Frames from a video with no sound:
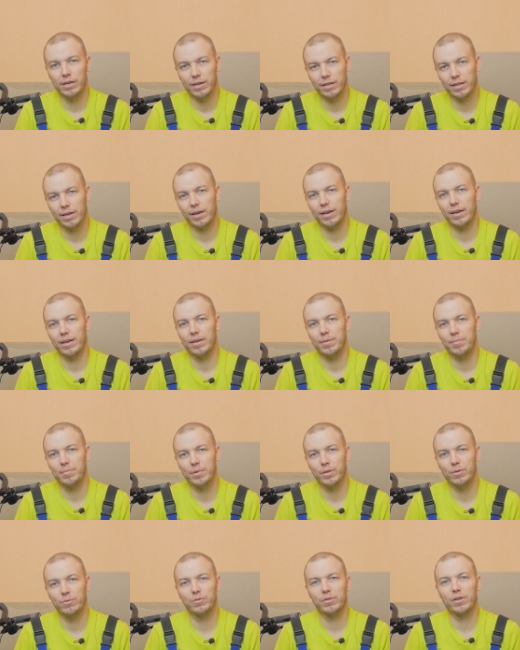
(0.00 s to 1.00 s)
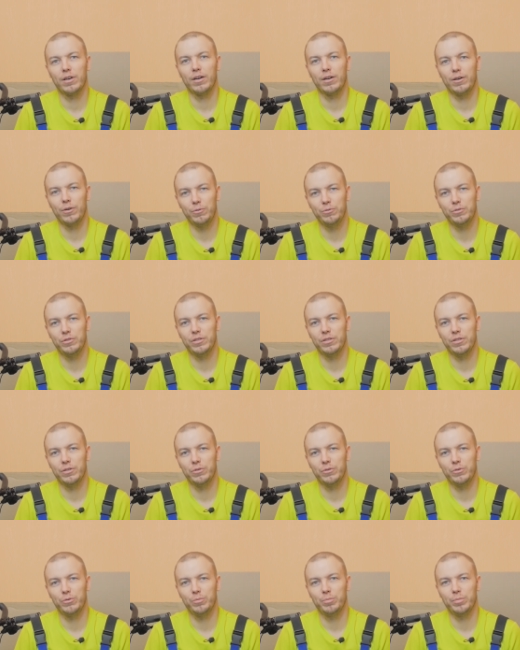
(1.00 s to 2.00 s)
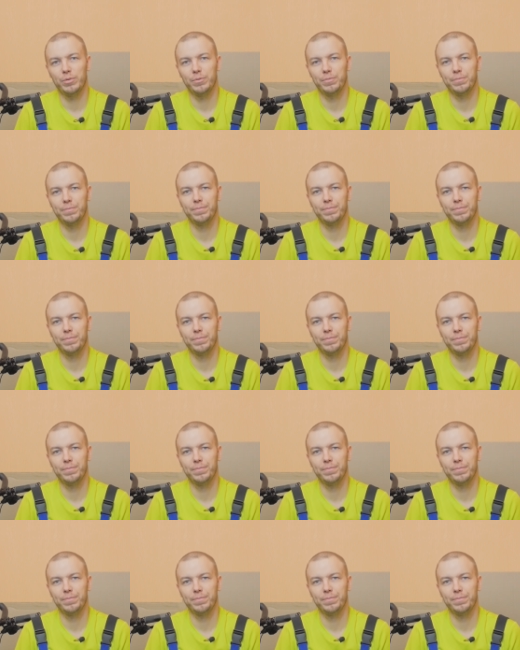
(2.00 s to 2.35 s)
Я такая минутка грусти на YouTube.